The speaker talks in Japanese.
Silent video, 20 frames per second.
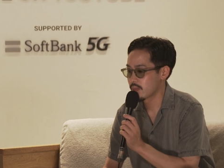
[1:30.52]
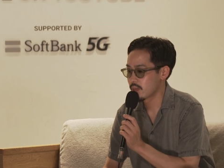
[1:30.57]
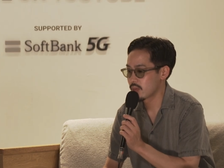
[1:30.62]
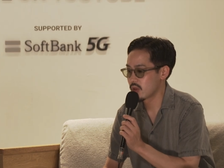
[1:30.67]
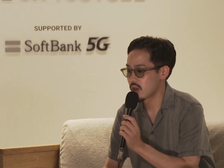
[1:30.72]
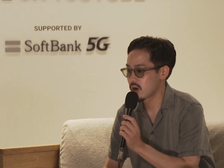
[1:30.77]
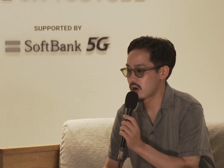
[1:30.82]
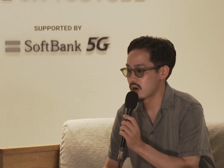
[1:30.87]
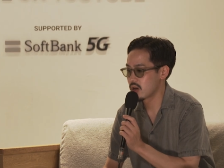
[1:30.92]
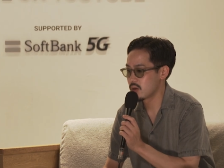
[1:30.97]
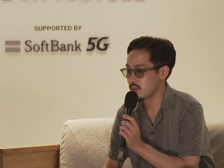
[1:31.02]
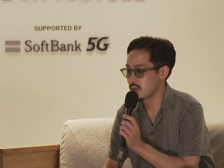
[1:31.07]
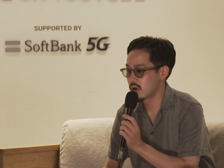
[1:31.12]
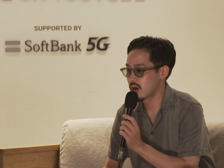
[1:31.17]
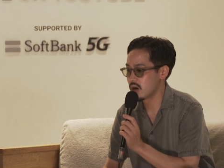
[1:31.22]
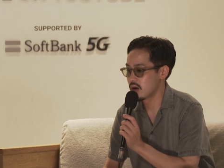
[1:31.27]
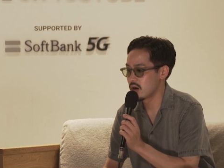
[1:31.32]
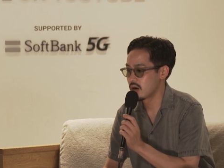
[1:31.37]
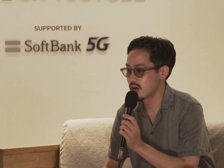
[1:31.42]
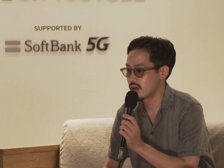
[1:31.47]
なんか
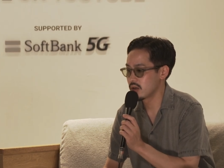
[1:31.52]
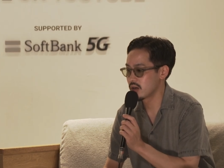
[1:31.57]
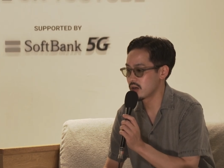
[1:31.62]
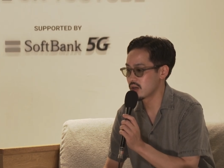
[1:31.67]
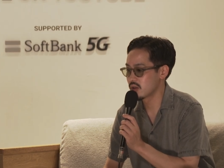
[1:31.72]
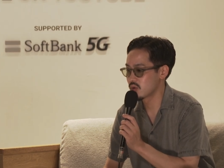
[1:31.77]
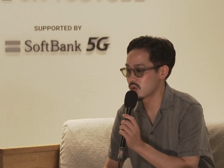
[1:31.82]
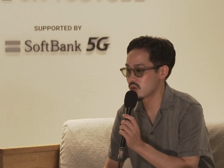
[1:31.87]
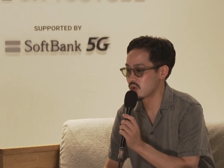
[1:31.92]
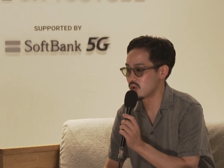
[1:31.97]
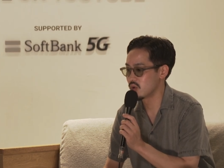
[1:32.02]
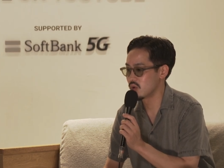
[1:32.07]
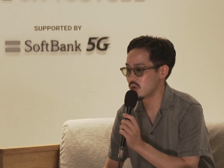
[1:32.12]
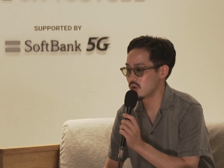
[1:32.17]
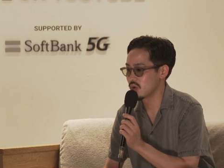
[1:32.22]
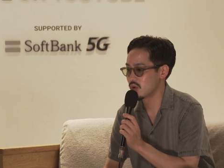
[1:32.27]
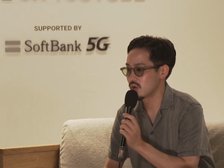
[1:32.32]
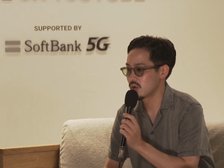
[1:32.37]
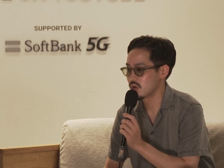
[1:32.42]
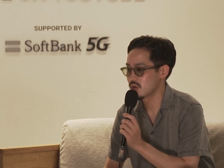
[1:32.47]
今意外と
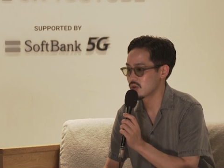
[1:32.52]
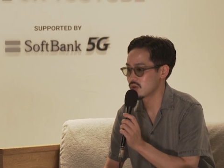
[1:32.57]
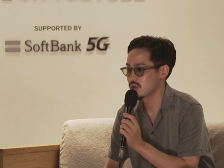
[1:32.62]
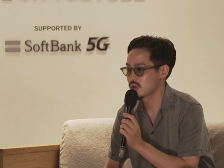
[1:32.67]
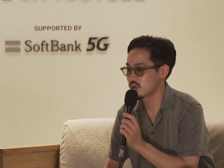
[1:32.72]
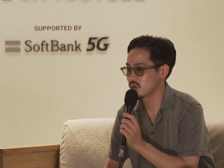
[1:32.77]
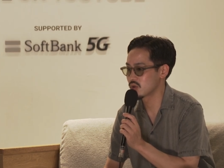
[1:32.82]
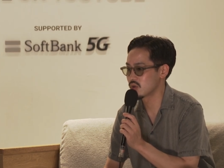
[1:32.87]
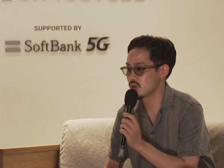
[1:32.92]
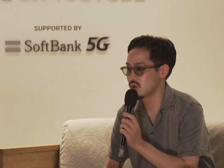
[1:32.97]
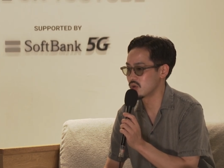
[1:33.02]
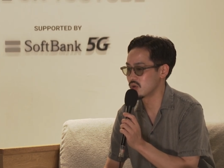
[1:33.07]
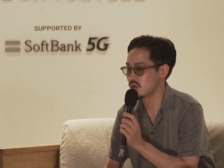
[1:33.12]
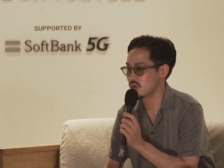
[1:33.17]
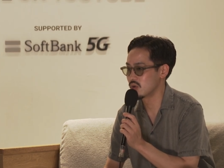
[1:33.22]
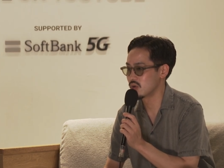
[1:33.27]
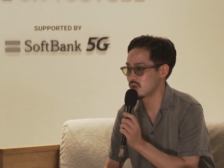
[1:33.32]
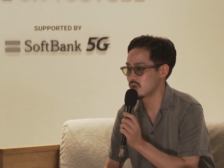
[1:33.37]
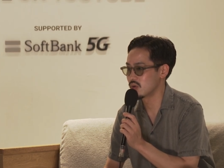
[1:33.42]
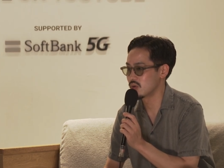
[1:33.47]
こうちょっ
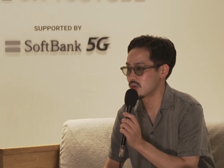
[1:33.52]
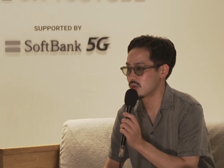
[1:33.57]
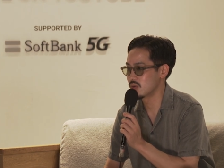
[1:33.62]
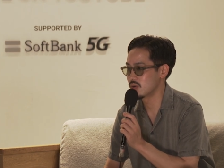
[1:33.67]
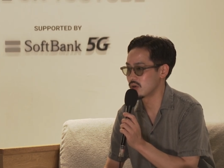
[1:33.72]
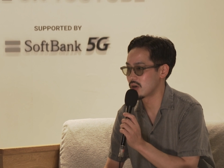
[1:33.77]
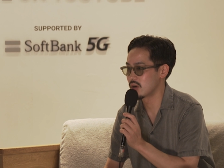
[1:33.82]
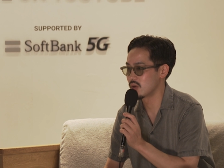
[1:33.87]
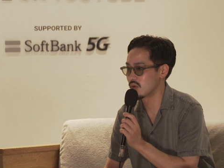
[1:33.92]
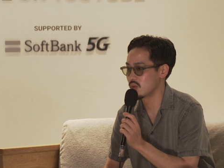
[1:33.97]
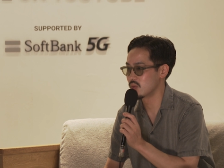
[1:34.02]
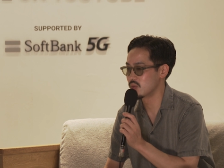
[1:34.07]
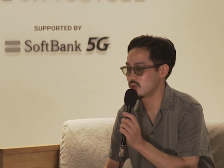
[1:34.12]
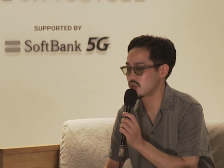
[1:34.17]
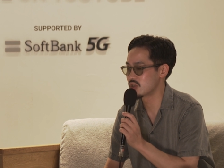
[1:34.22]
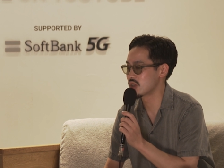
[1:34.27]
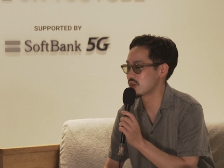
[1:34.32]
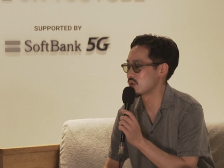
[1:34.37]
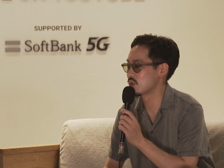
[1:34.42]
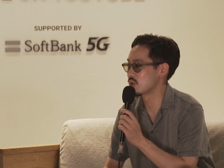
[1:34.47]
とあの武
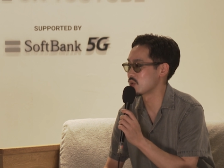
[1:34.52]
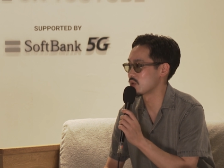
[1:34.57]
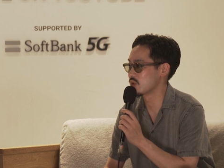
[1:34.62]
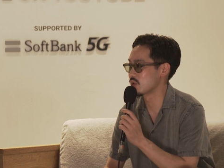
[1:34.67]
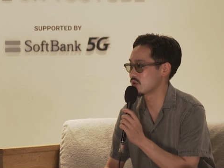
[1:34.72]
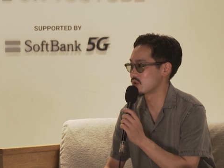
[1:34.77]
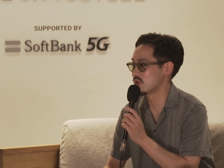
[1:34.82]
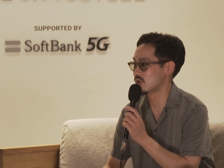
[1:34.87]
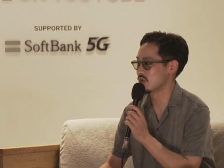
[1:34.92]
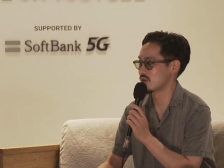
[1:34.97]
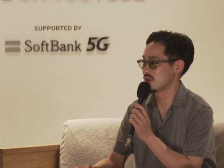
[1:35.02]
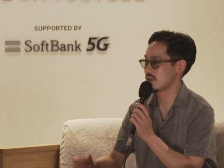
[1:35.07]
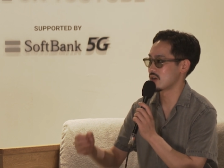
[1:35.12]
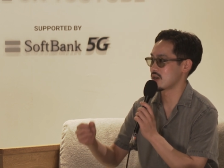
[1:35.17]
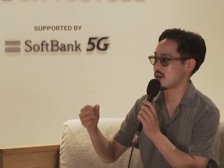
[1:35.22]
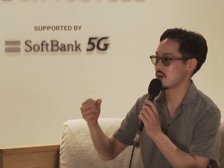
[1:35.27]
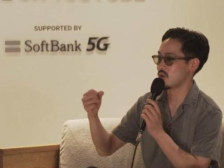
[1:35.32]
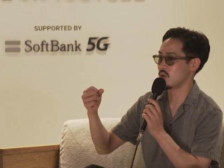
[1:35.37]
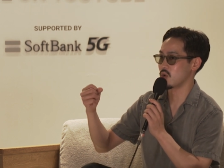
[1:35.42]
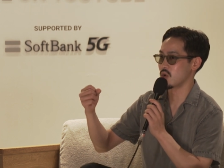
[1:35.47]
者のごとくなん
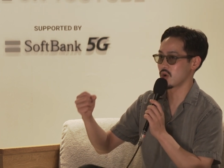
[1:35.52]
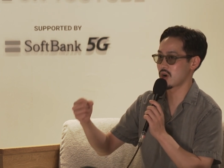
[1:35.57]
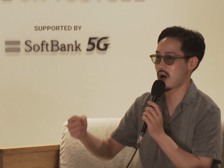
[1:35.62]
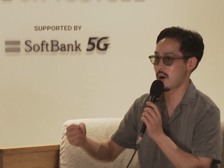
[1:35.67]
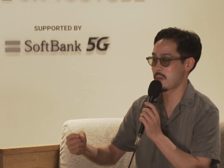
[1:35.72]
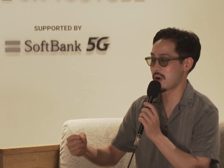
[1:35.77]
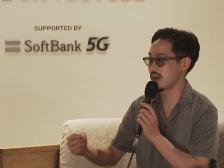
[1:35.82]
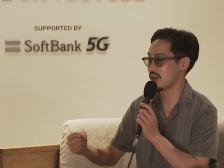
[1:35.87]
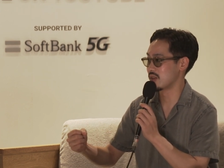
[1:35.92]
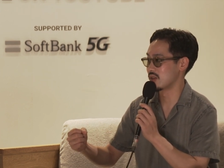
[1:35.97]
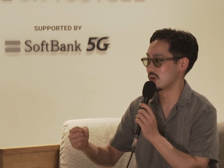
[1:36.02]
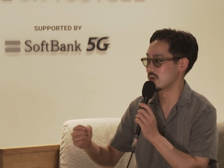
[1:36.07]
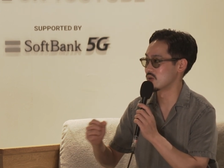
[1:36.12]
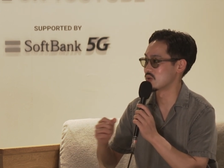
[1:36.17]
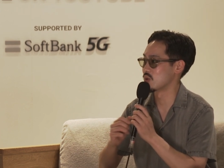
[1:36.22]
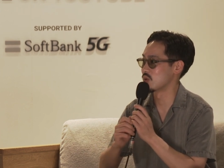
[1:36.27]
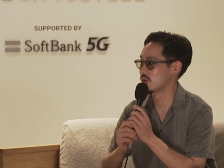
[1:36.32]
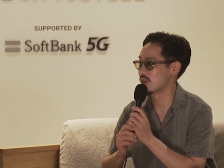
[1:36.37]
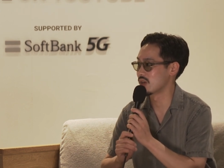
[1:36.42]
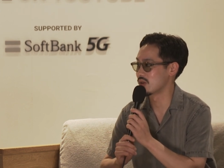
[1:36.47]
かこう構えている
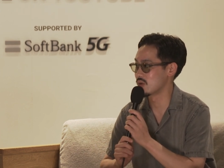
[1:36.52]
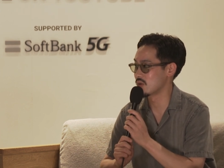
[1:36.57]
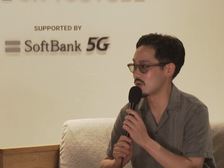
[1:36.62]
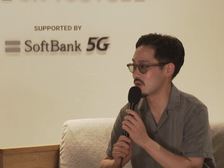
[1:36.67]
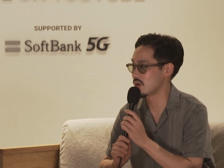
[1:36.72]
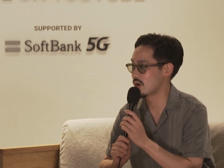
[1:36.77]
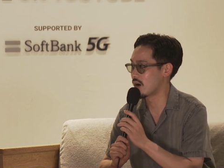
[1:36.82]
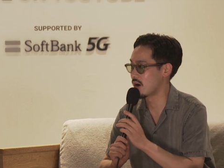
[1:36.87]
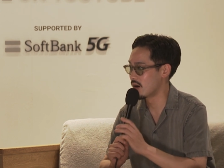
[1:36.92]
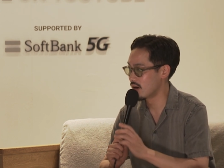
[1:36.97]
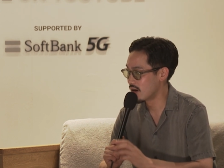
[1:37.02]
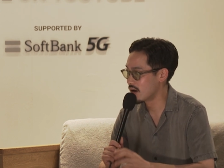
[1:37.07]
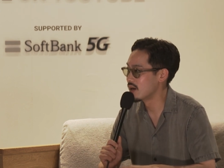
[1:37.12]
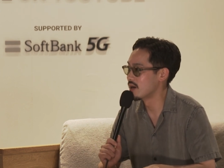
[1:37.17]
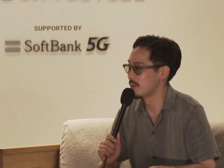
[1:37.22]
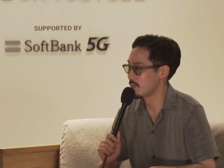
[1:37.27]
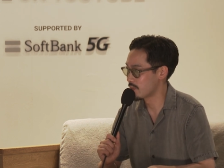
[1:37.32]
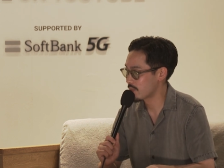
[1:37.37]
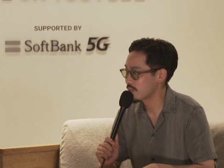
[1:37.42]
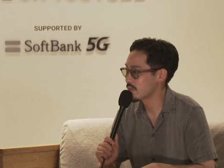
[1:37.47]
状態というか
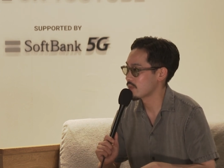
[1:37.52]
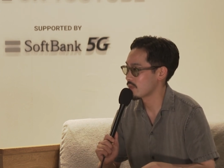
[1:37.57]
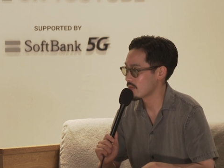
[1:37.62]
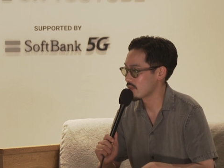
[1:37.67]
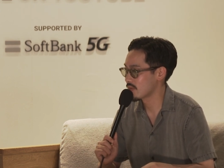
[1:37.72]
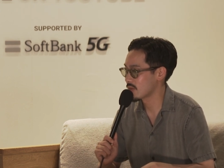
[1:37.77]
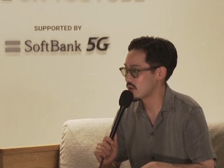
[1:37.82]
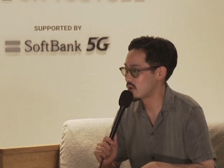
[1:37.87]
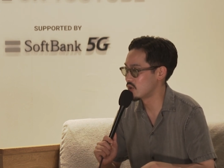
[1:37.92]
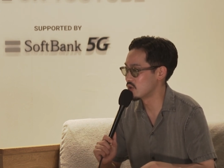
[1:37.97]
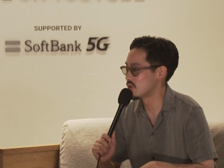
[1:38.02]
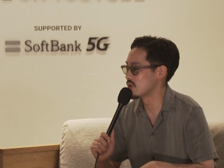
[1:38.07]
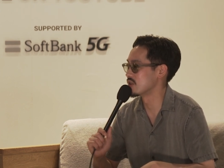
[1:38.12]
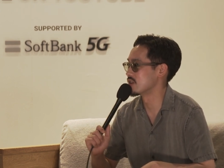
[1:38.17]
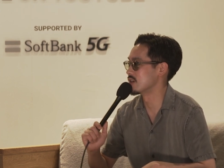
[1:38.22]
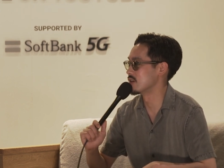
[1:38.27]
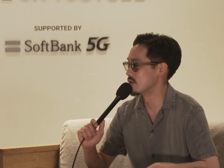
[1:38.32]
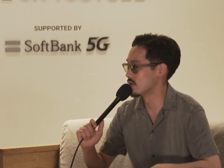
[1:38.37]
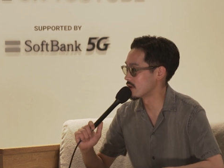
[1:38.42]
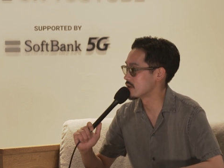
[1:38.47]
クール
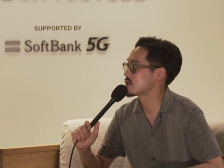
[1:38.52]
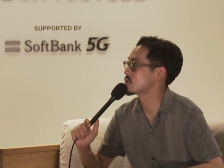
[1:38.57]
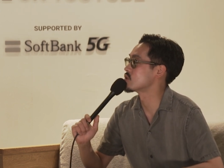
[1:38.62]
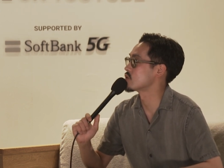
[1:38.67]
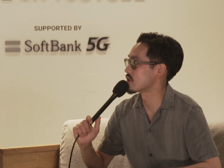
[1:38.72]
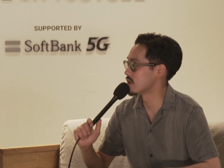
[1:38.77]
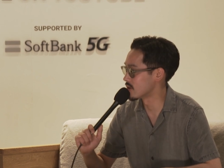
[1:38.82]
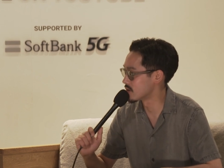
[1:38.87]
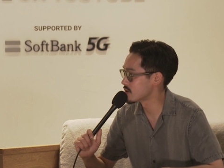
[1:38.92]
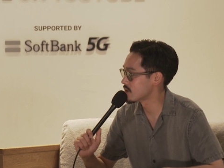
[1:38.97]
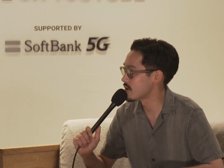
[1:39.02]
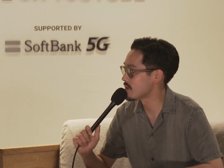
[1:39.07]
にいる状態ですね